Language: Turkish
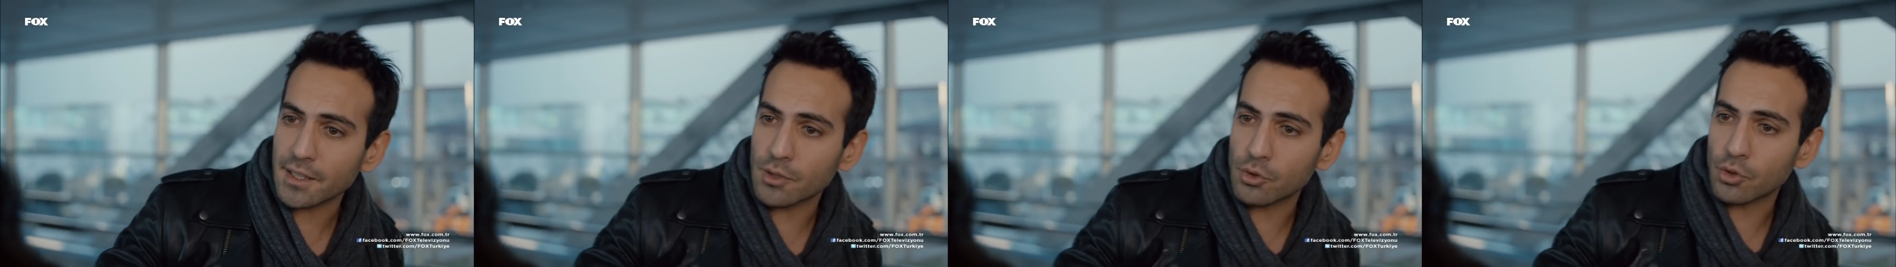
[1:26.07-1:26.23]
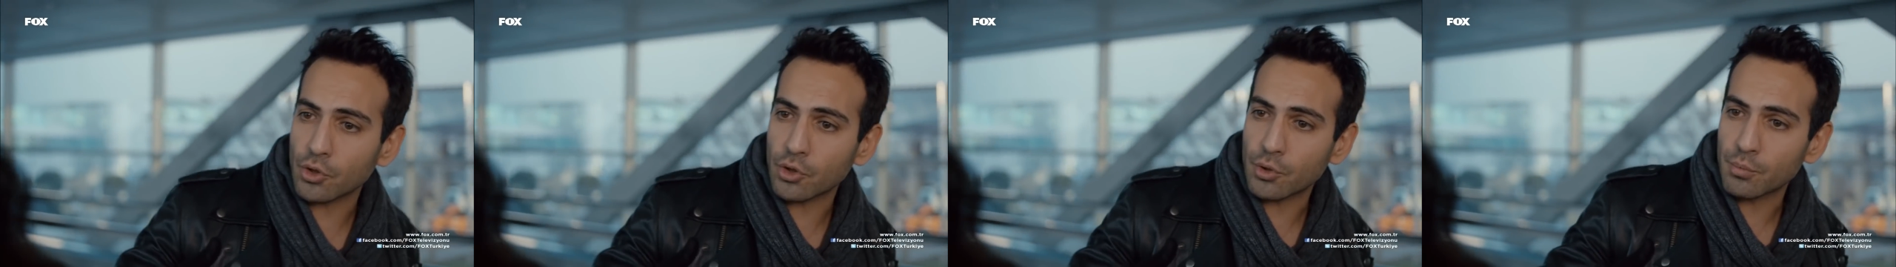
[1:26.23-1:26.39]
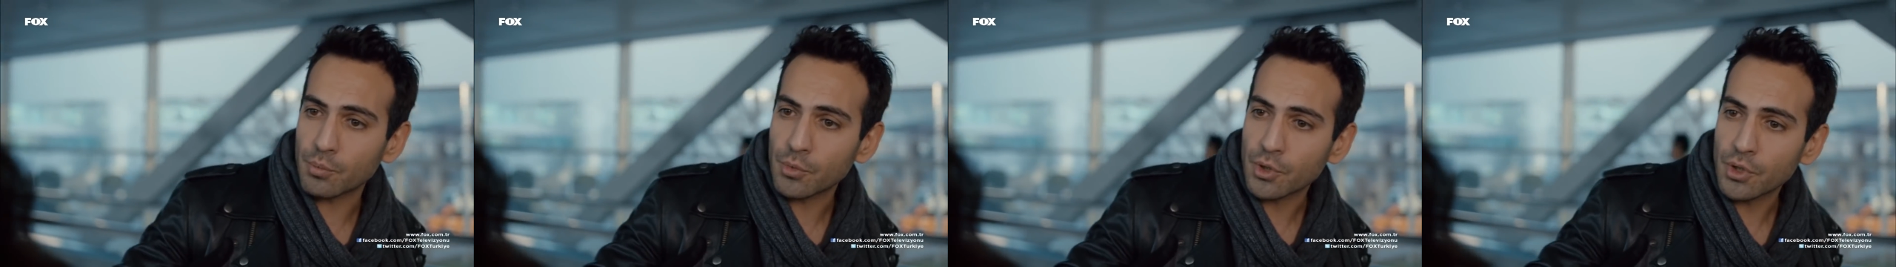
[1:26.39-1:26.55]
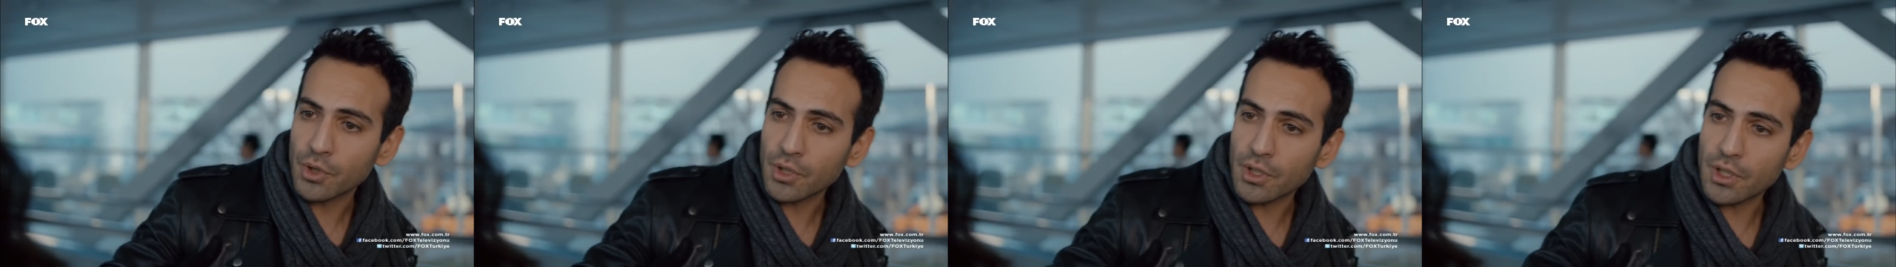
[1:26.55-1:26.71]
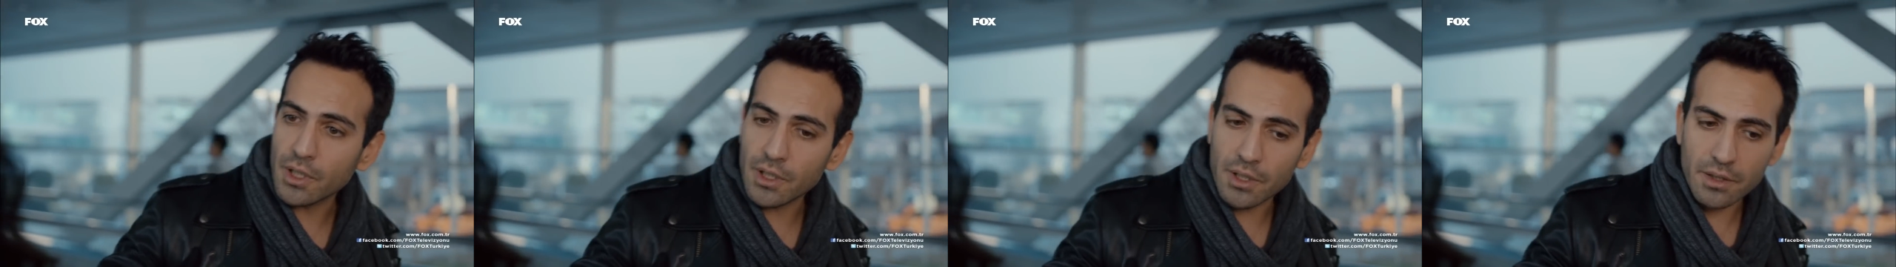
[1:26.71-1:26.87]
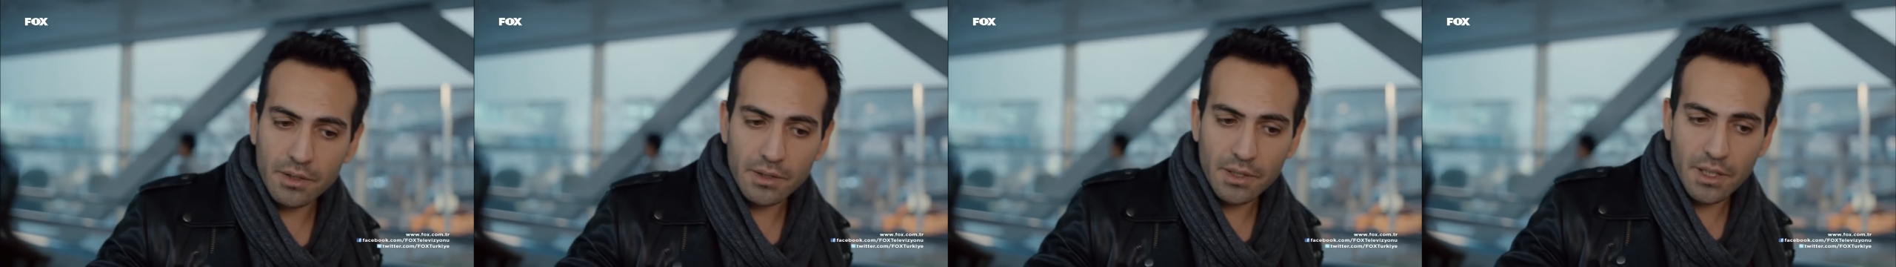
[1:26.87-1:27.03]
geliyorum.
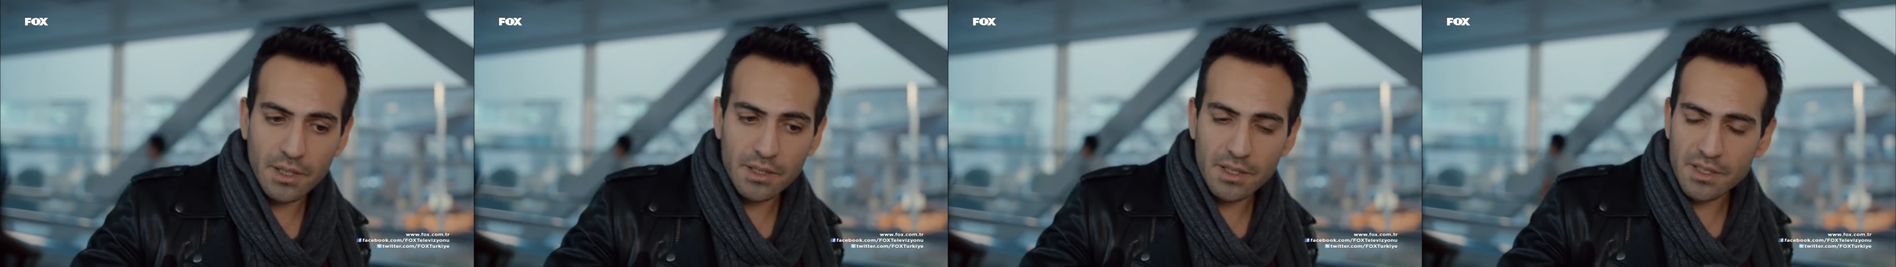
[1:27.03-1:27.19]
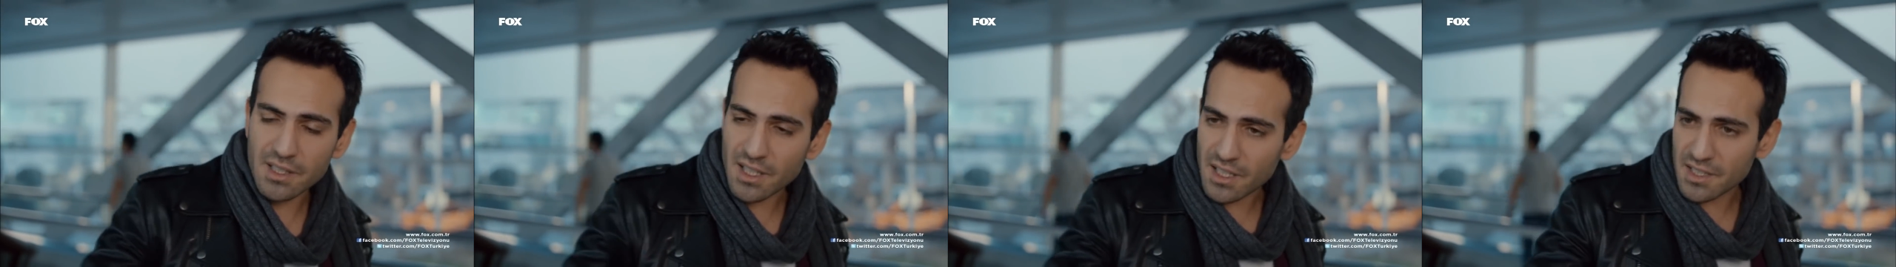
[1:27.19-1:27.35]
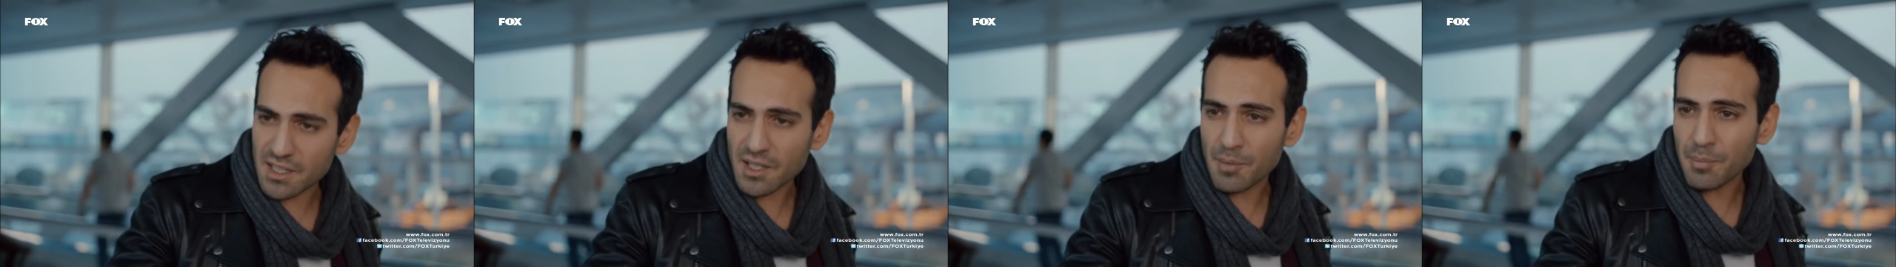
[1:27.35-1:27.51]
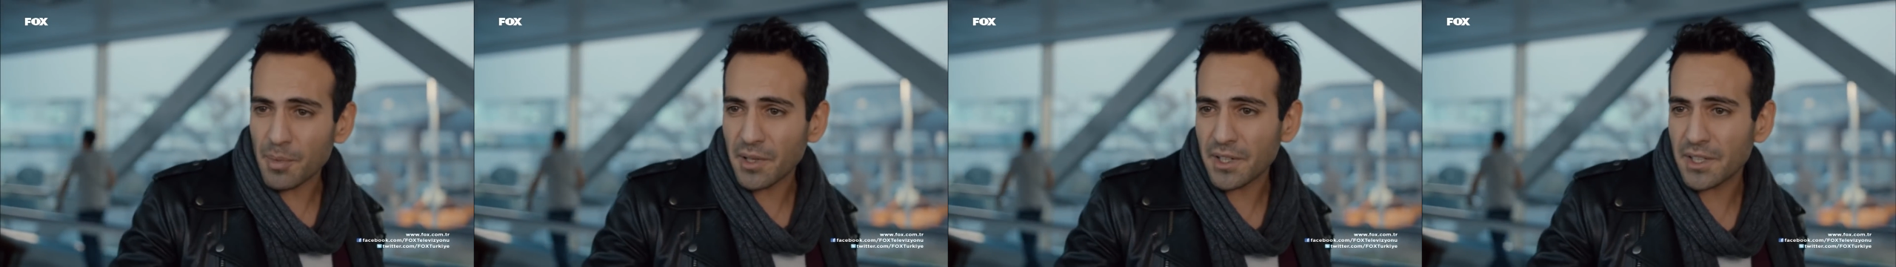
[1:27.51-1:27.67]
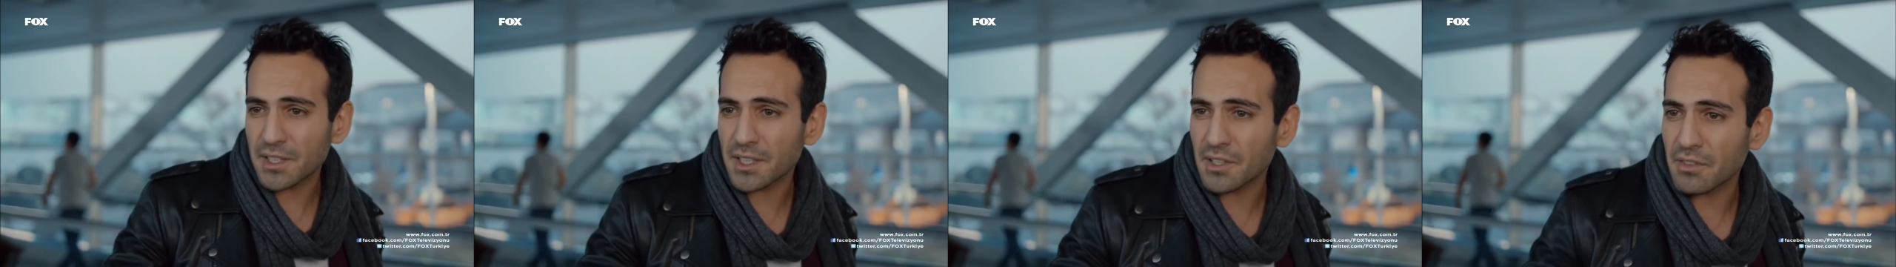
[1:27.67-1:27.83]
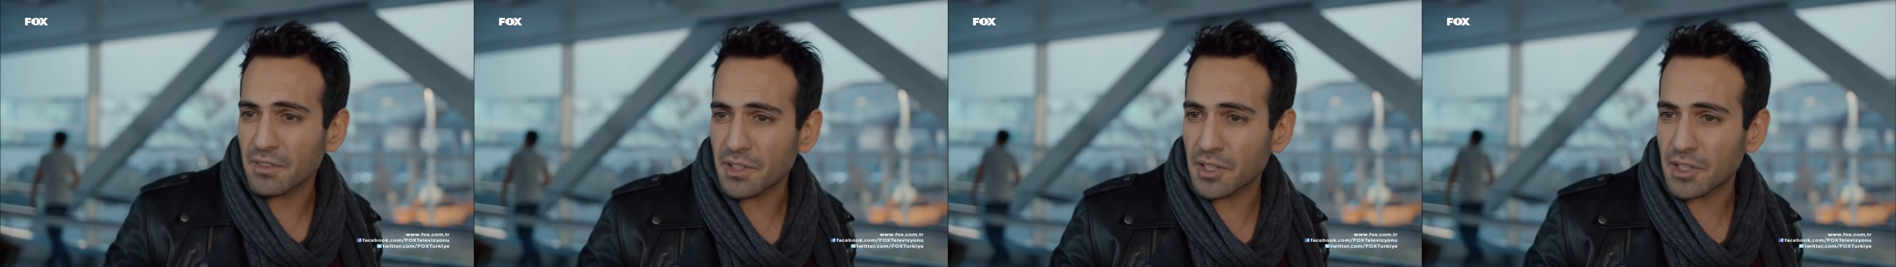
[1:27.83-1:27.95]
E, yani istersen para da